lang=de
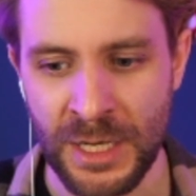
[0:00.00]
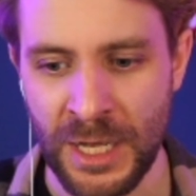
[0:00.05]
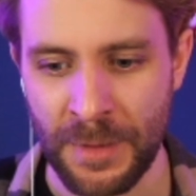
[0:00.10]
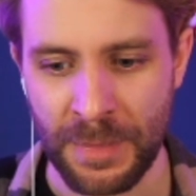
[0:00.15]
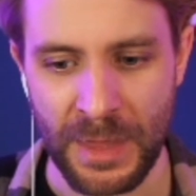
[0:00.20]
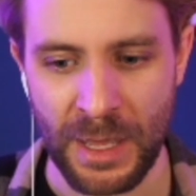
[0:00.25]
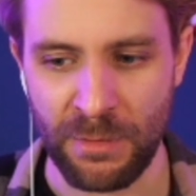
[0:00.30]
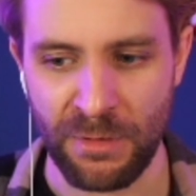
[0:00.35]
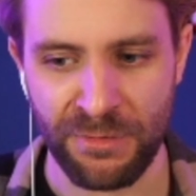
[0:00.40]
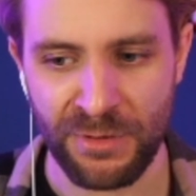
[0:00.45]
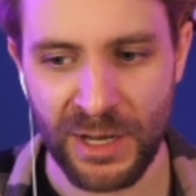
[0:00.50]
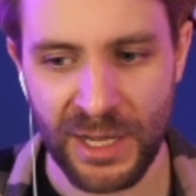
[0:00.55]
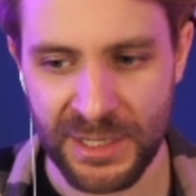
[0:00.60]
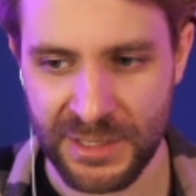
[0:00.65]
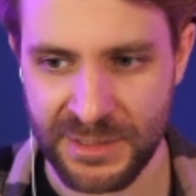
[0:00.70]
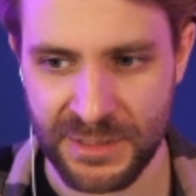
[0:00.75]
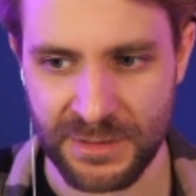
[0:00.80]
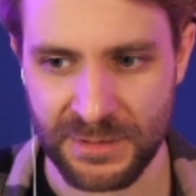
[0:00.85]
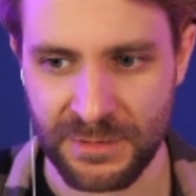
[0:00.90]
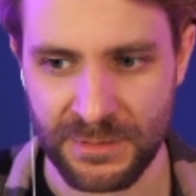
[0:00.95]
aber
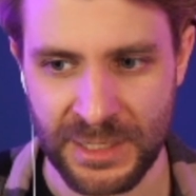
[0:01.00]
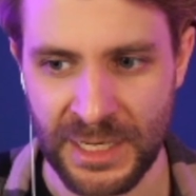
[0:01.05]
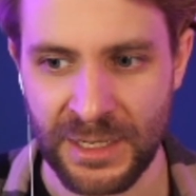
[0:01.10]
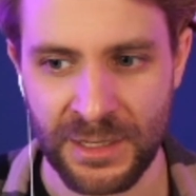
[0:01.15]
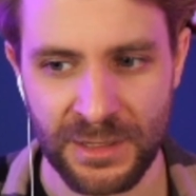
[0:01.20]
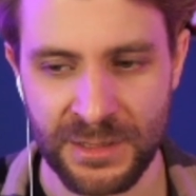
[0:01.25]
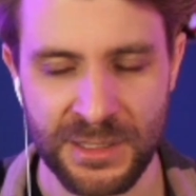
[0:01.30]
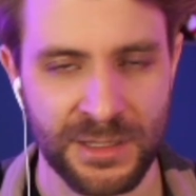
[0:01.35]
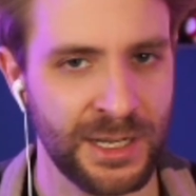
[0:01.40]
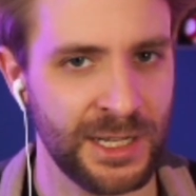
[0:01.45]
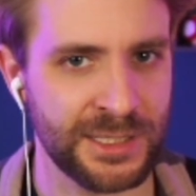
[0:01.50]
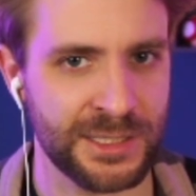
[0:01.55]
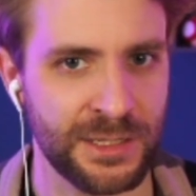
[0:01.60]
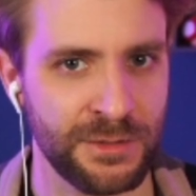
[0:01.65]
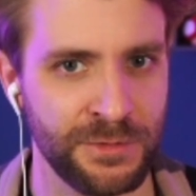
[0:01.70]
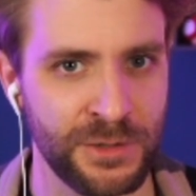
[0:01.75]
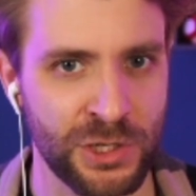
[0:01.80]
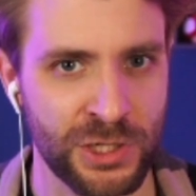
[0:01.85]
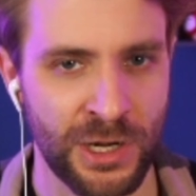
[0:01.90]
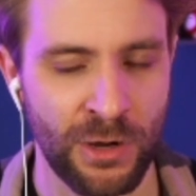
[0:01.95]
vielleicht denken sind Katzen noch
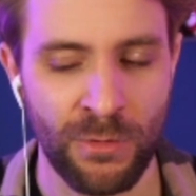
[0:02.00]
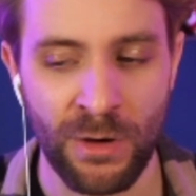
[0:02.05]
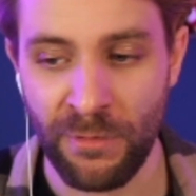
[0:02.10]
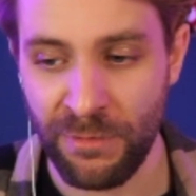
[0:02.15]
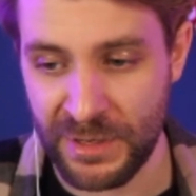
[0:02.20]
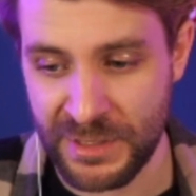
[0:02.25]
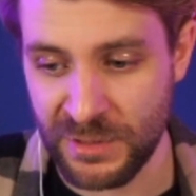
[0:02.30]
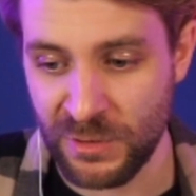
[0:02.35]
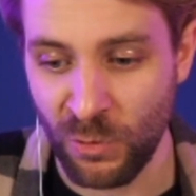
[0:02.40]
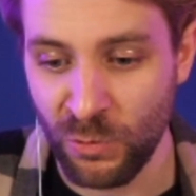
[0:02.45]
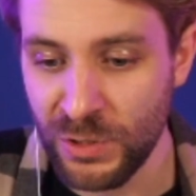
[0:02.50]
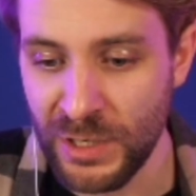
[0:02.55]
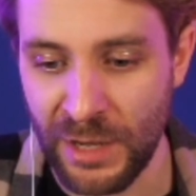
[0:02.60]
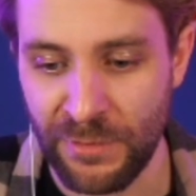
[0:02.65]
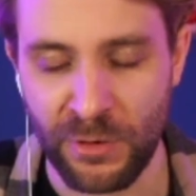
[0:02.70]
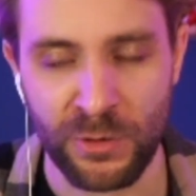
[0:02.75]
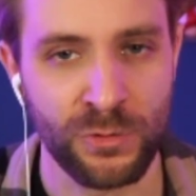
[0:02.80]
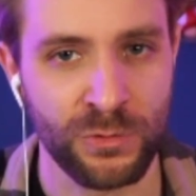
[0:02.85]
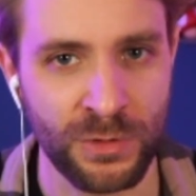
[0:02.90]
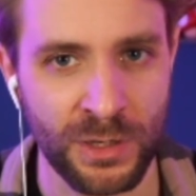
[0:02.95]
viel schlauer, vielleicht sind Hunde einfach
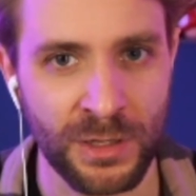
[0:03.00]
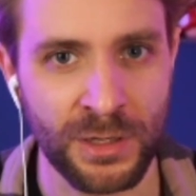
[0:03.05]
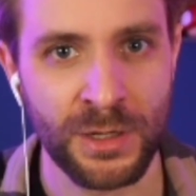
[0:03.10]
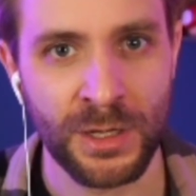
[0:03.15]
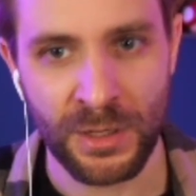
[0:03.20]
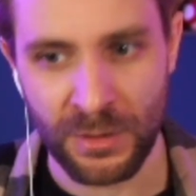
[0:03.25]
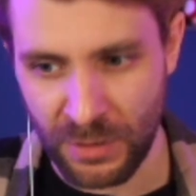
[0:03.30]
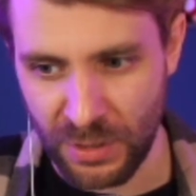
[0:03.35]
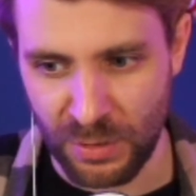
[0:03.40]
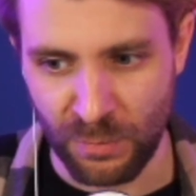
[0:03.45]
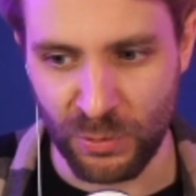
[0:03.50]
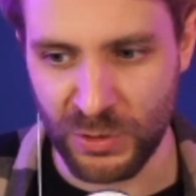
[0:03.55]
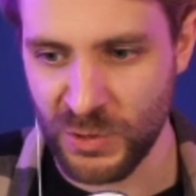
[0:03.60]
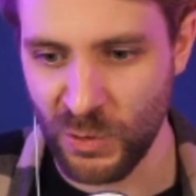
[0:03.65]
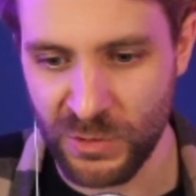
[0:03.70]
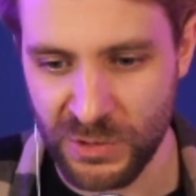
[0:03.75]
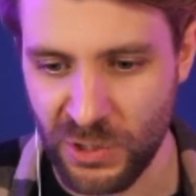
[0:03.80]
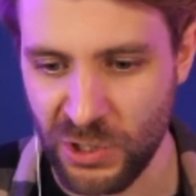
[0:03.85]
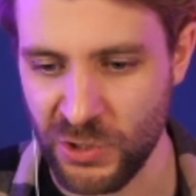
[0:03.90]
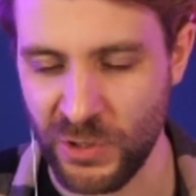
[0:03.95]
nur
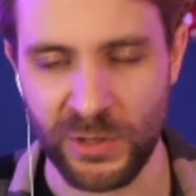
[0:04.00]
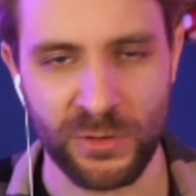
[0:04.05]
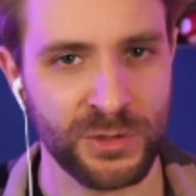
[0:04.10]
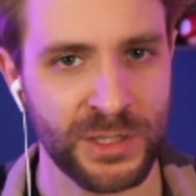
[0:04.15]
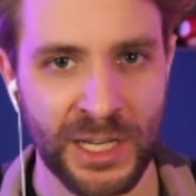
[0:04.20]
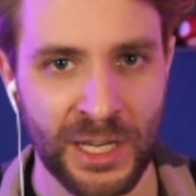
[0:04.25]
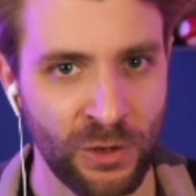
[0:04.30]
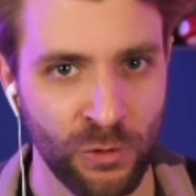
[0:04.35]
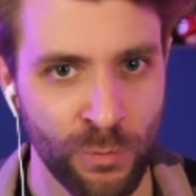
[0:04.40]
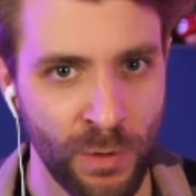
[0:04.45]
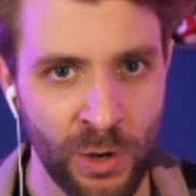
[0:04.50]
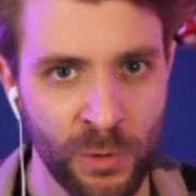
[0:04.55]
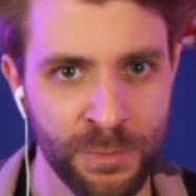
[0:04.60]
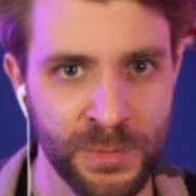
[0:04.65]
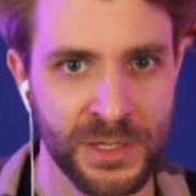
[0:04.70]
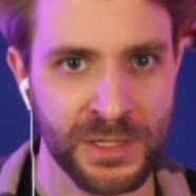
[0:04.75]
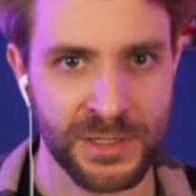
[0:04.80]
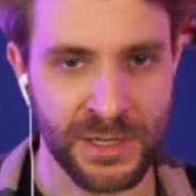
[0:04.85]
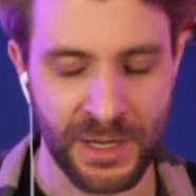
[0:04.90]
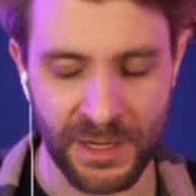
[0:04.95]
emotionsgesteuert und denken überhaupt
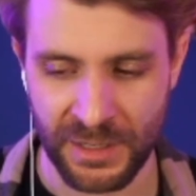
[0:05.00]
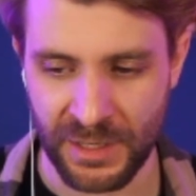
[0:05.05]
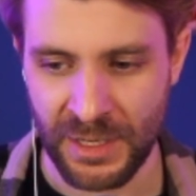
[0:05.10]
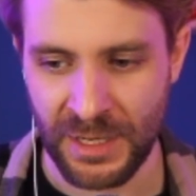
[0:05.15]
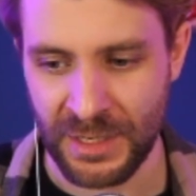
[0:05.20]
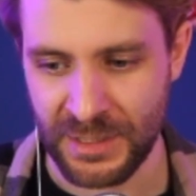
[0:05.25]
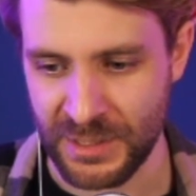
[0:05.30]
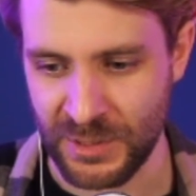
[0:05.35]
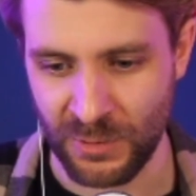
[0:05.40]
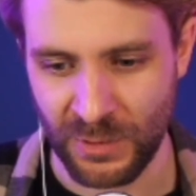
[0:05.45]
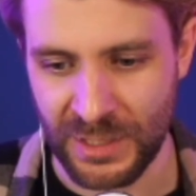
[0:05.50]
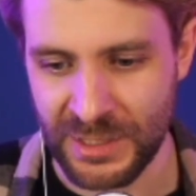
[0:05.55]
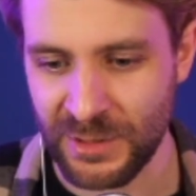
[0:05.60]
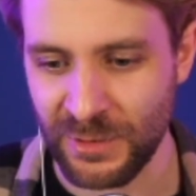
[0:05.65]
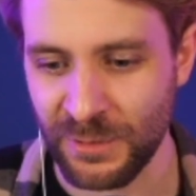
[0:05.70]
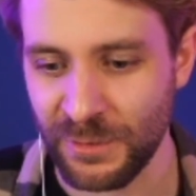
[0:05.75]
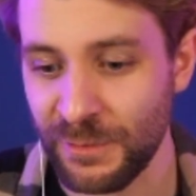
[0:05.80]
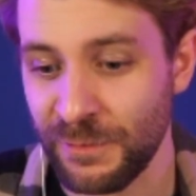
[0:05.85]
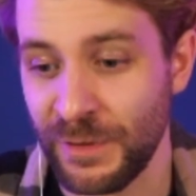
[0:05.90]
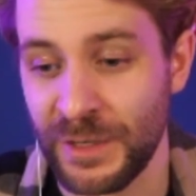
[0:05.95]
nicht nach. So, also
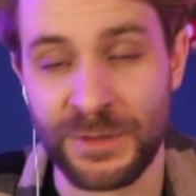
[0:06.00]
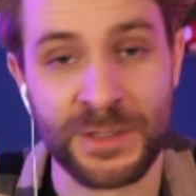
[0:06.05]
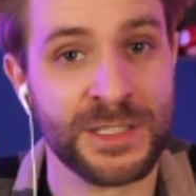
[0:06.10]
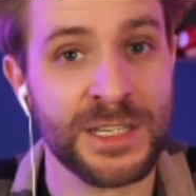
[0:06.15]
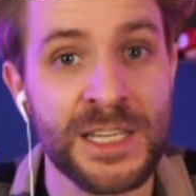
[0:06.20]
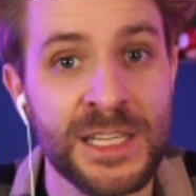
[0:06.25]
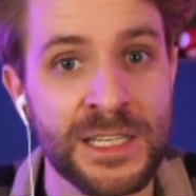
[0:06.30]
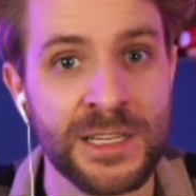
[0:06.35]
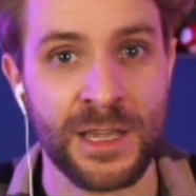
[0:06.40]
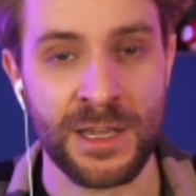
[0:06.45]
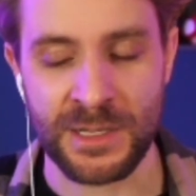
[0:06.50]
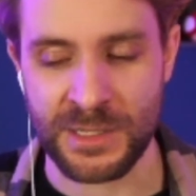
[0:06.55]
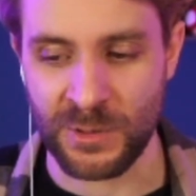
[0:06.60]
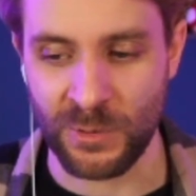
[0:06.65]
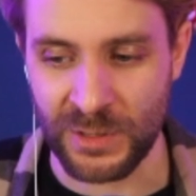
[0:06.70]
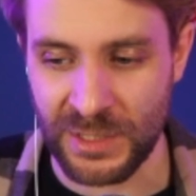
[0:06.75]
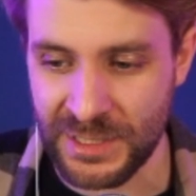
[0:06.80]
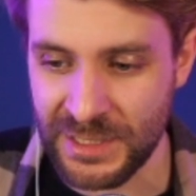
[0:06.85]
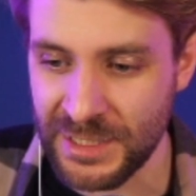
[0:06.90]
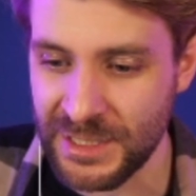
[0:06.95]
was weiß ich, so,
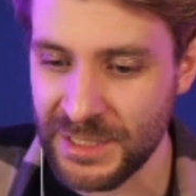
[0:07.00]
das ist